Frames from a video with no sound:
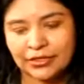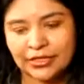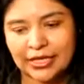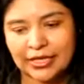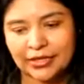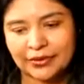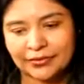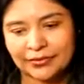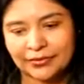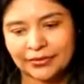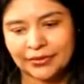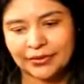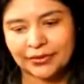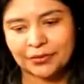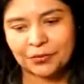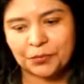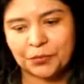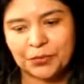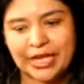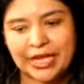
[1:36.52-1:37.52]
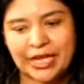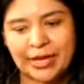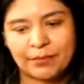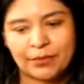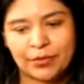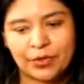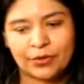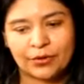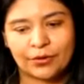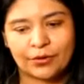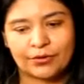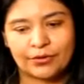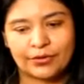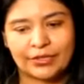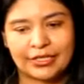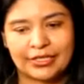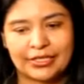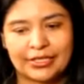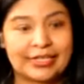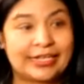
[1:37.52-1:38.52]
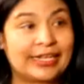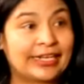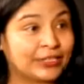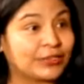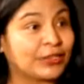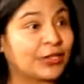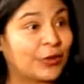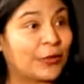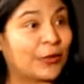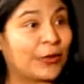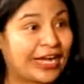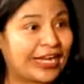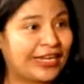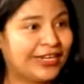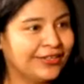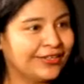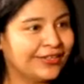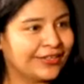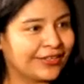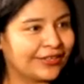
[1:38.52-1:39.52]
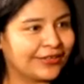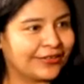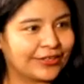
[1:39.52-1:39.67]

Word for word: eh, un ejemplo, y de hecho es local, que es lo